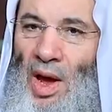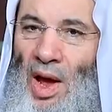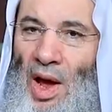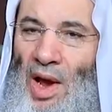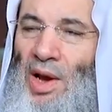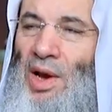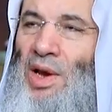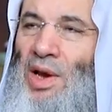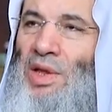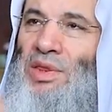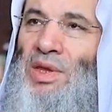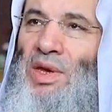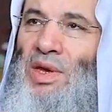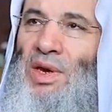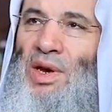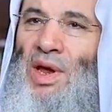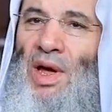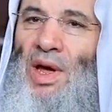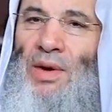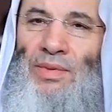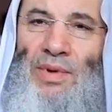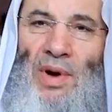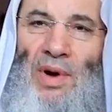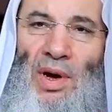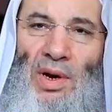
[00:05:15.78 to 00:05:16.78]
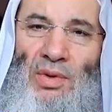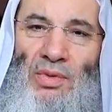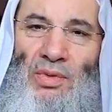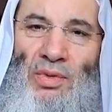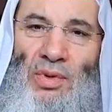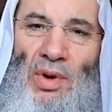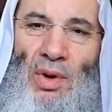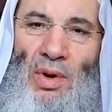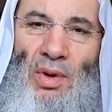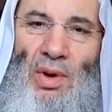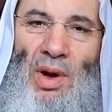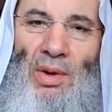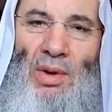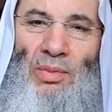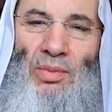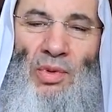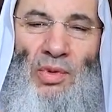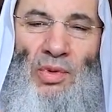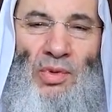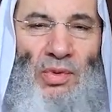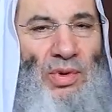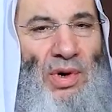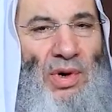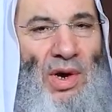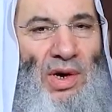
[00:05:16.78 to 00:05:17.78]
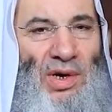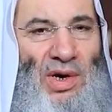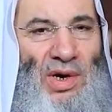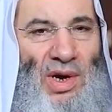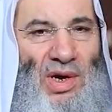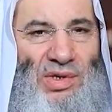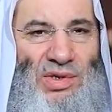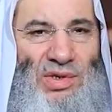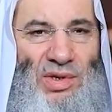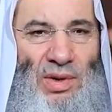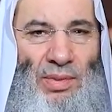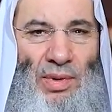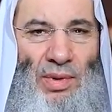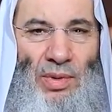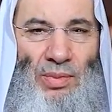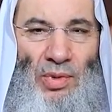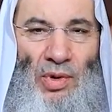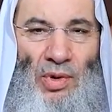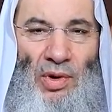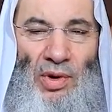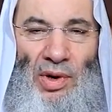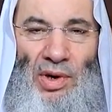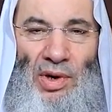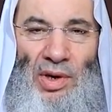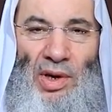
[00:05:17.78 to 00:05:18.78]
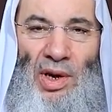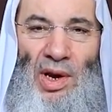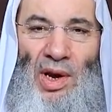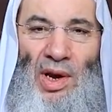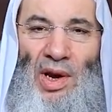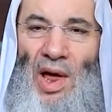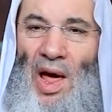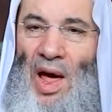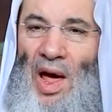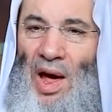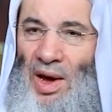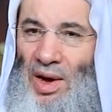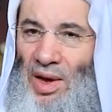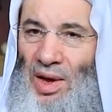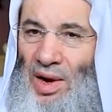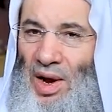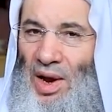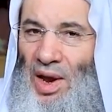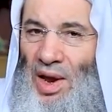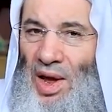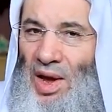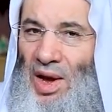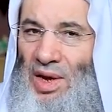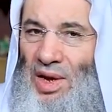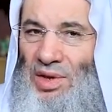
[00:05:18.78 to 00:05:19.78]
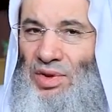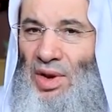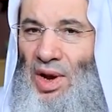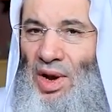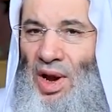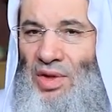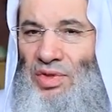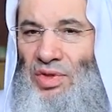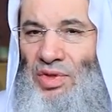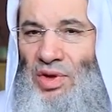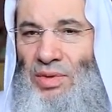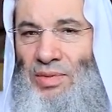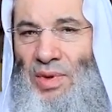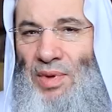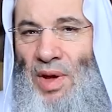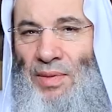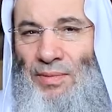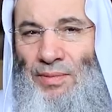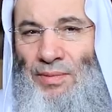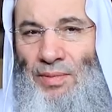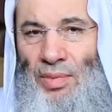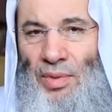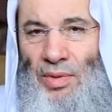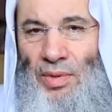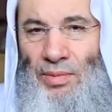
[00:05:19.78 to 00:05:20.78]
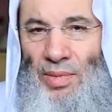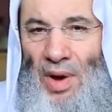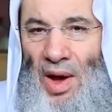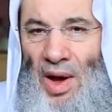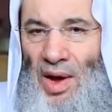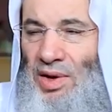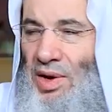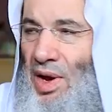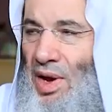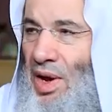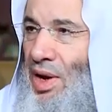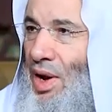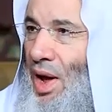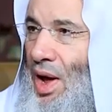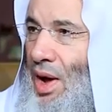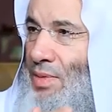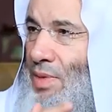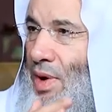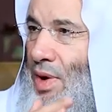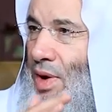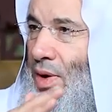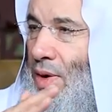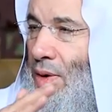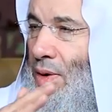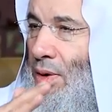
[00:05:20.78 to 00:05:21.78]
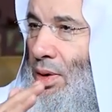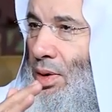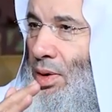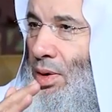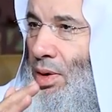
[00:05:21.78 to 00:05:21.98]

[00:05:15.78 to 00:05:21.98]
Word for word: الذين يبخلون ويأمرون الناس بالبخل إلى آخر الآيات العظيمة بعد أن أمر